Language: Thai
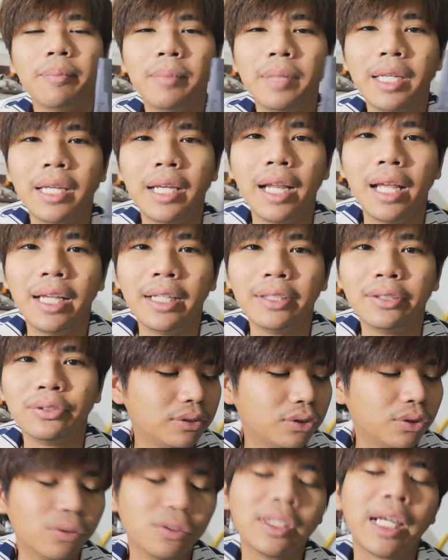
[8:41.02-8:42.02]
มีอะไร
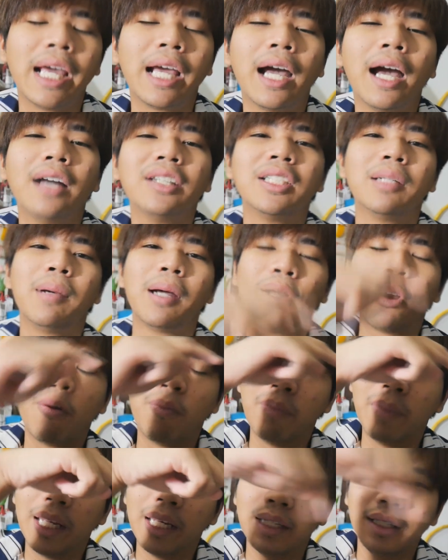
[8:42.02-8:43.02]
สงสัยก็สามารถคอ
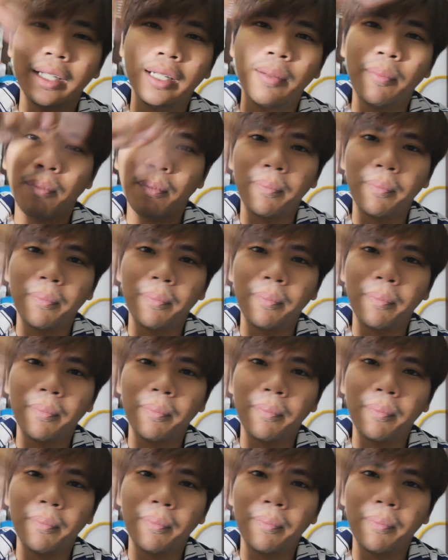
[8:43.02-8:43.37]
มเมนต์